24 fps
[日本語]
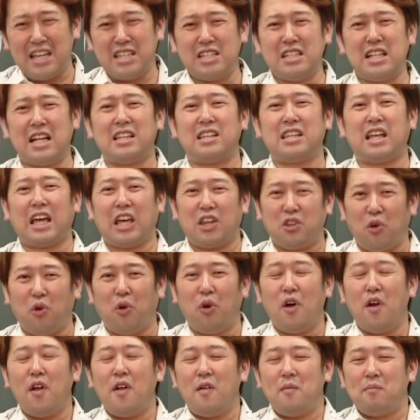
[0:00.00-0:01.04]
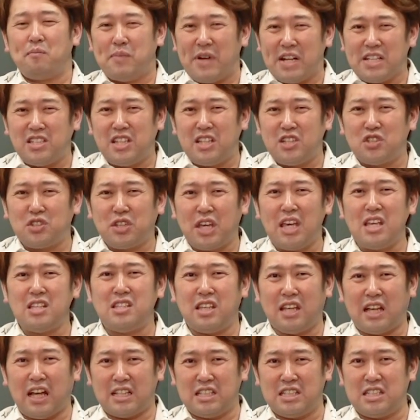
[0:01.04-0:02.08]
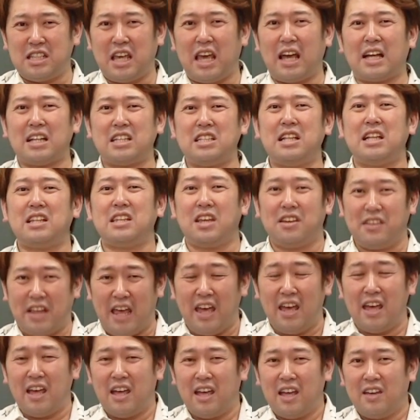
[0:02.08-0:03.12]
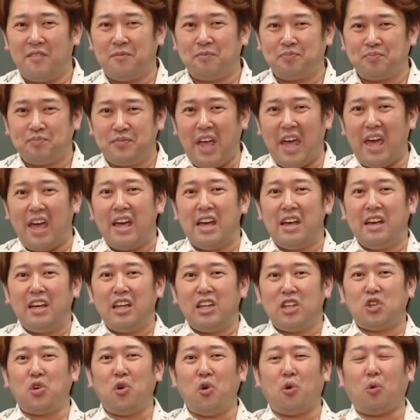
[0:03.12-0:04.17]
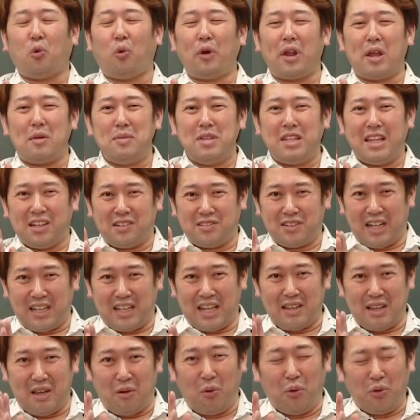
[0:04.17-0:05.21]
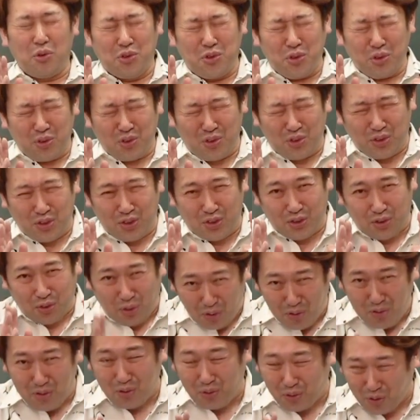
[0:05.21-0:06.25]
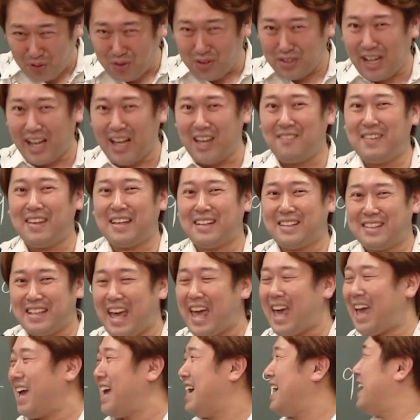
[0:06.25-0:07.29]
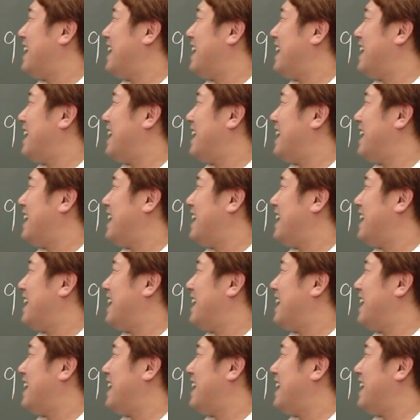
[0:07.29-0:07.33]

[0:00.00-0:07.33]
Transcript: 事なんだけど、マジで受験生が逃げがちなんだよね。で、今日これ見てくれたね、ほんと、今日のこのタイミングで、